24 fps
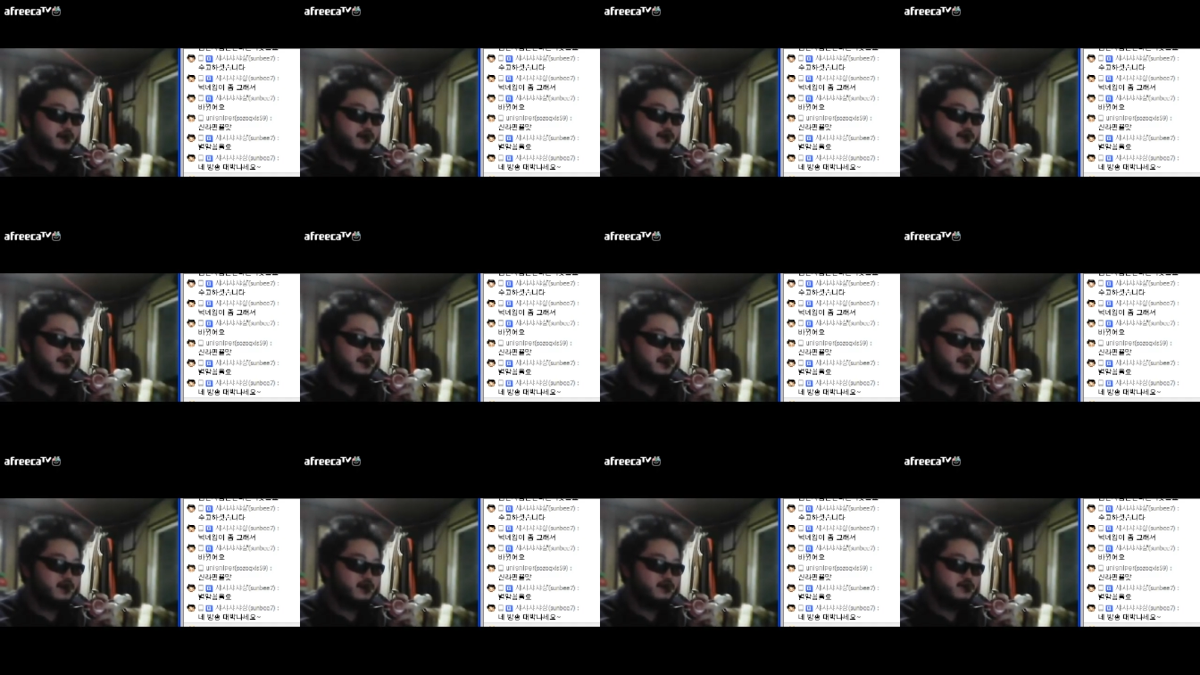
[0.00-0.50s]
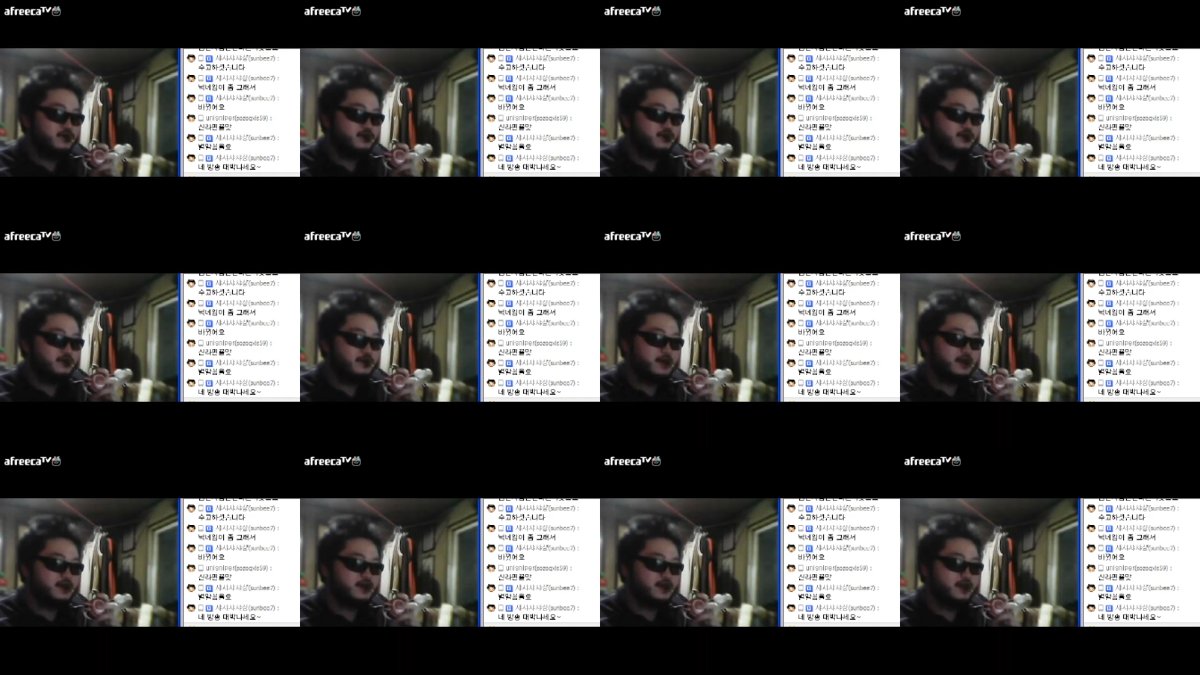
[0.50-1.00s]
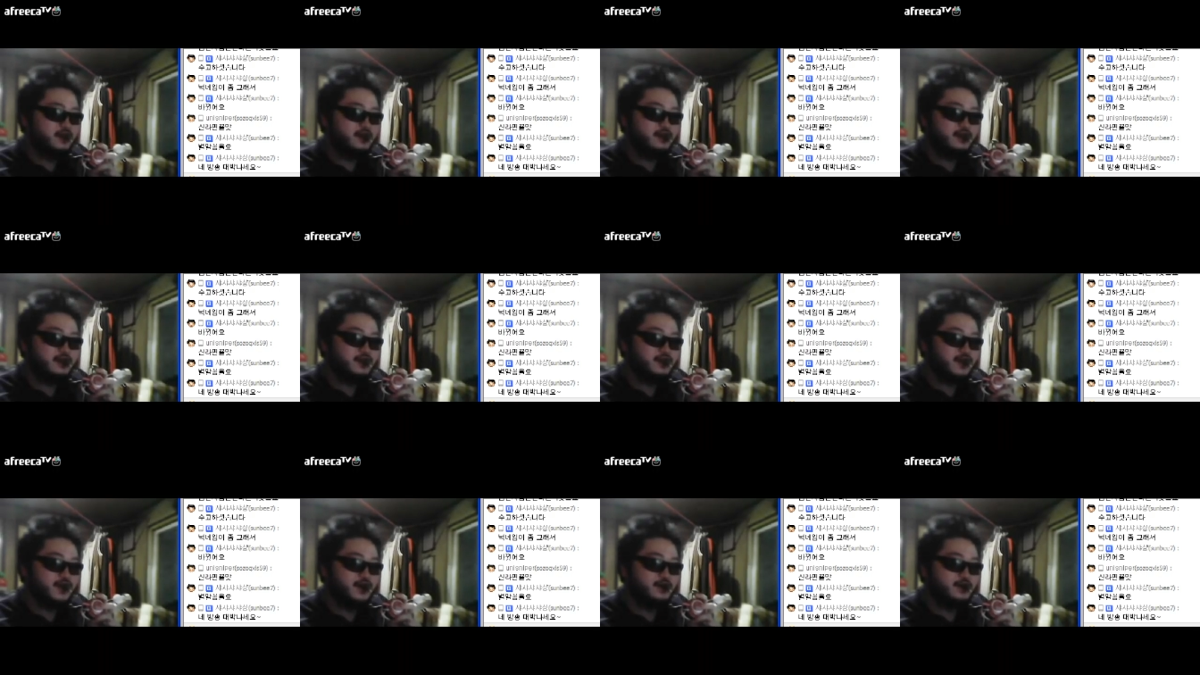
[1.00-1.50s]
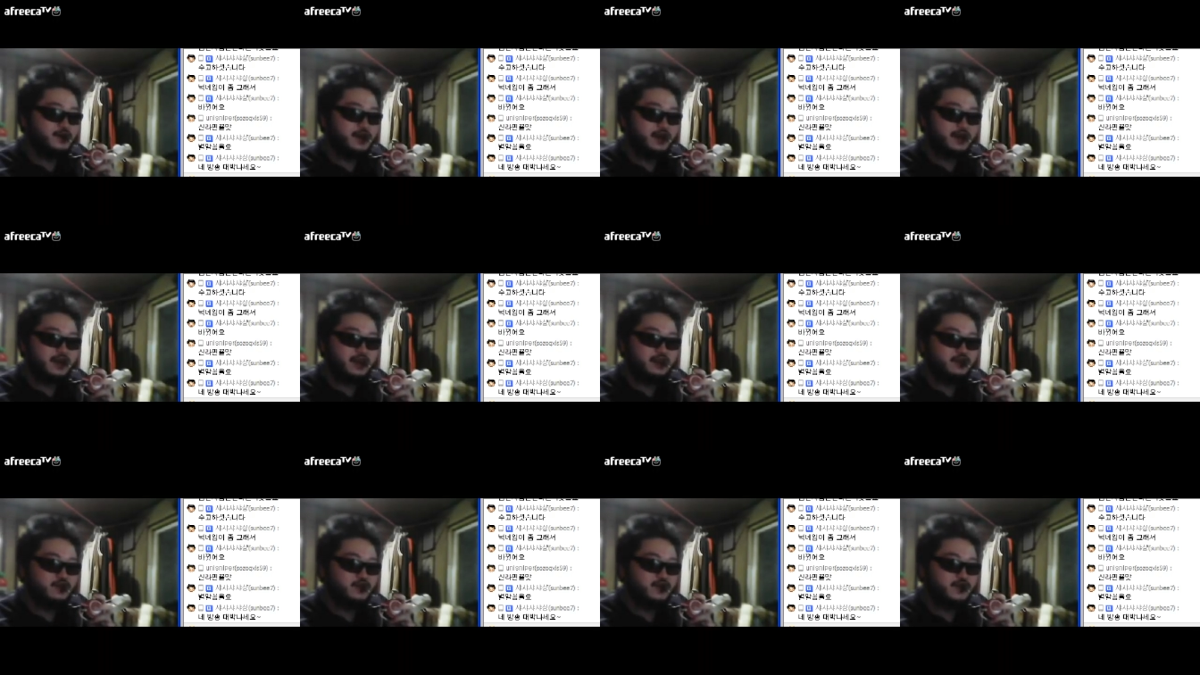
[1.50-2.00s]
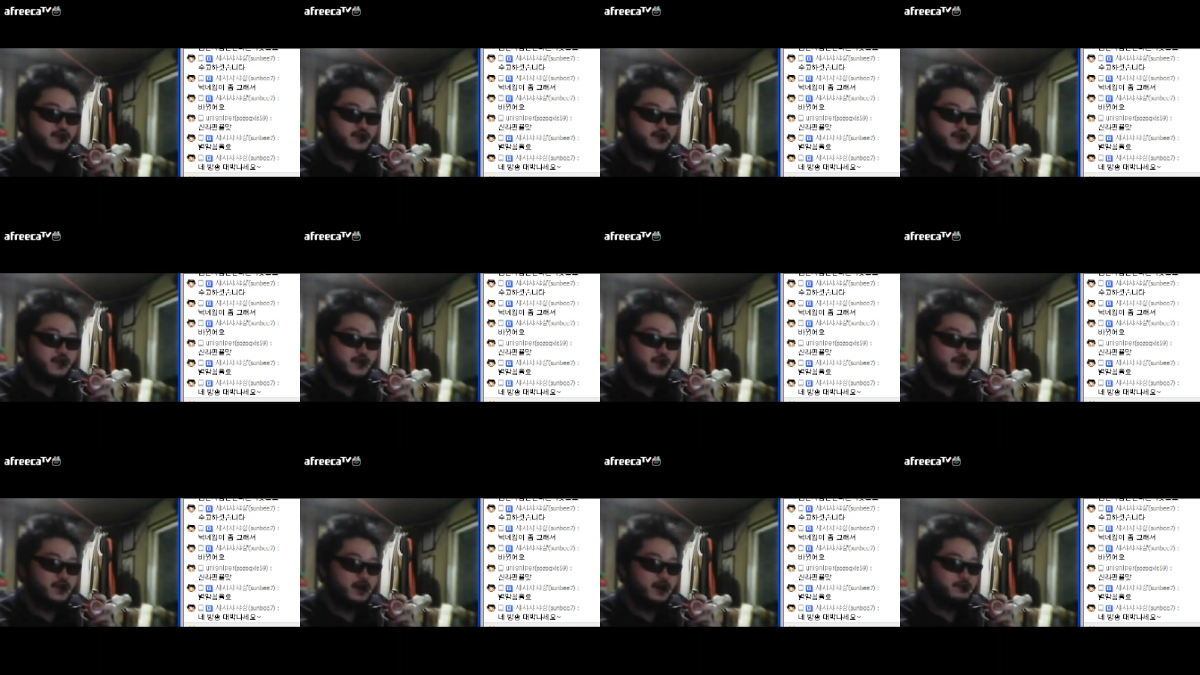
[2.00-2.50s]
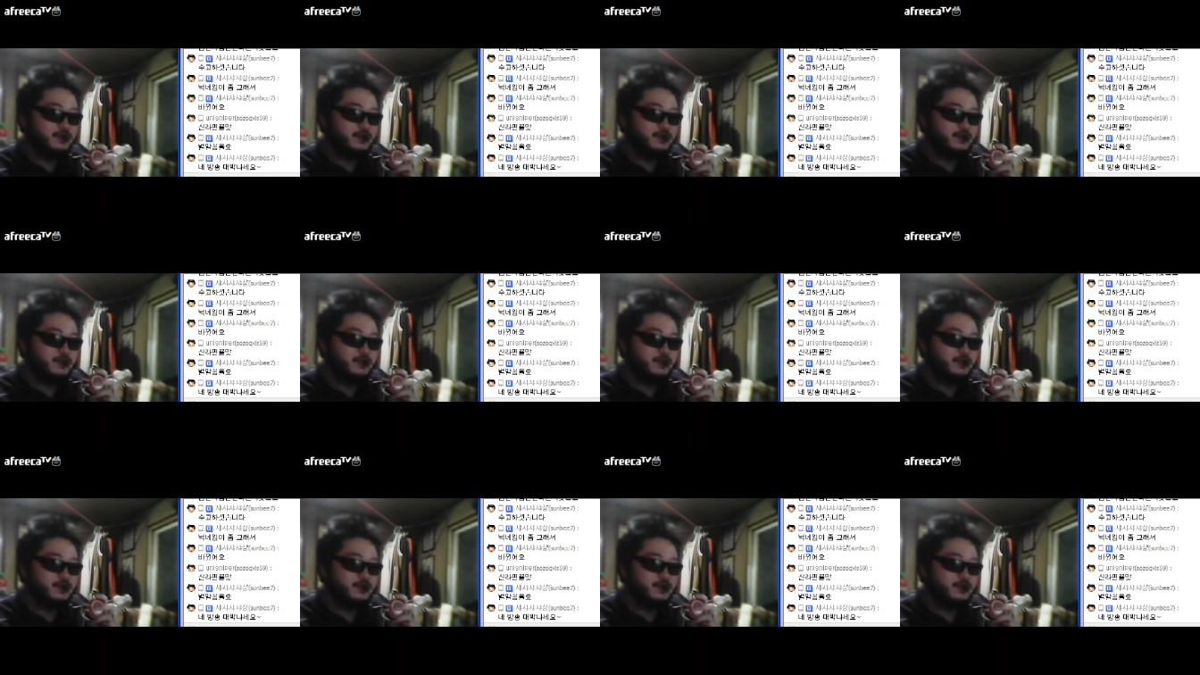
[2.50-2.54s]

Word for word: 자, 유튜브에서 EDS 검색해 주시고요.